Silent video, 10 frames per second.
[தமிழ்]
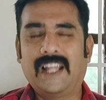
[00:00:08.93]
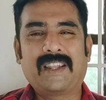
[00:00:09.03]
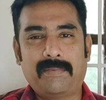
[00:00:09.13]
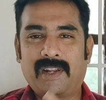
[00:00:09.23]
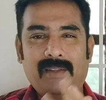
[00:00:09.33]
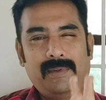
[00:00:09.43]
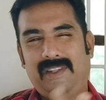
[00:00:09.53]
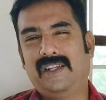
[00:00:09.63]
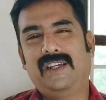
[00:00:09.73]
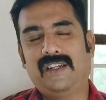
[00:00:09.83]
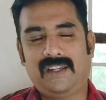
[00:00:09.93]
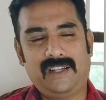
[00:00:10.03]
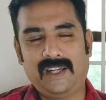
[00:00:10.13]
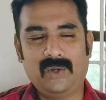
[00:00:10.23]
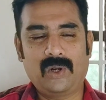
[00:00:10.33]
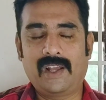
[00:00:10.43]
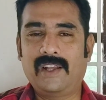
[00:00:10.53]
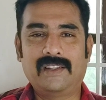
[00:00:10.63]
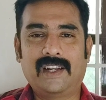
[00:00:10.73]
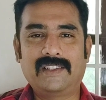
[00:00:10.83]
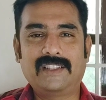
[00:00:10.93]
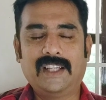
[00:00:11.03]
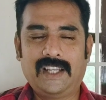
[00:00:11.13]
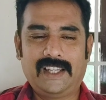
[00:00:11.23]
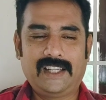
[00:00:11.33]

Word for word: அந்த படத்தை பற்றின என்னோட தாட்ஸ்